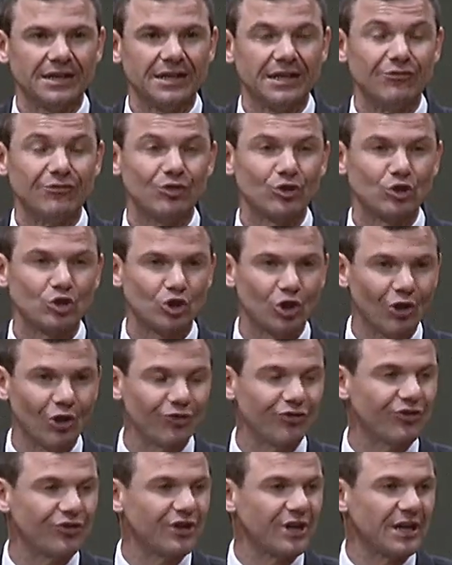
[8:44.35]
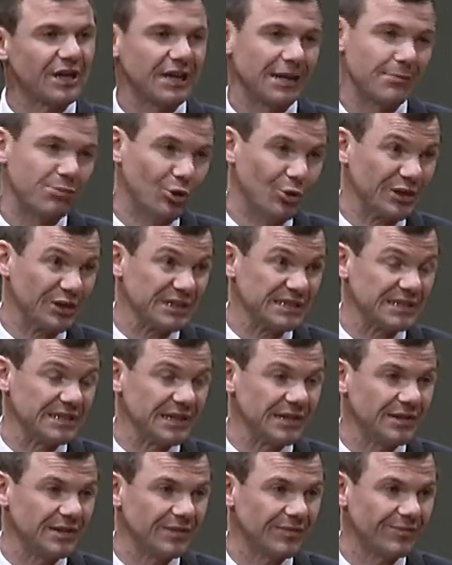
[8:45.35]
die von Gott geboren
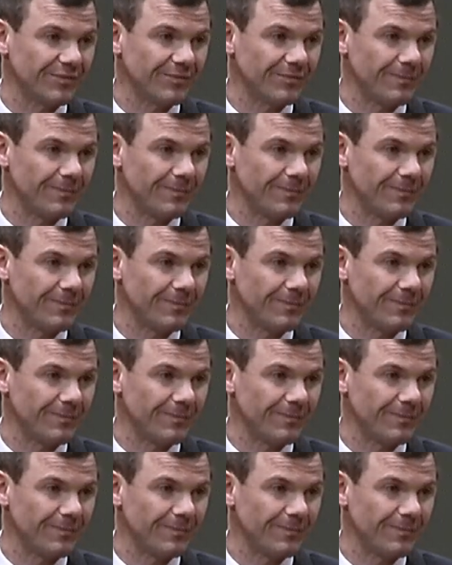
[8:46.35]
sind.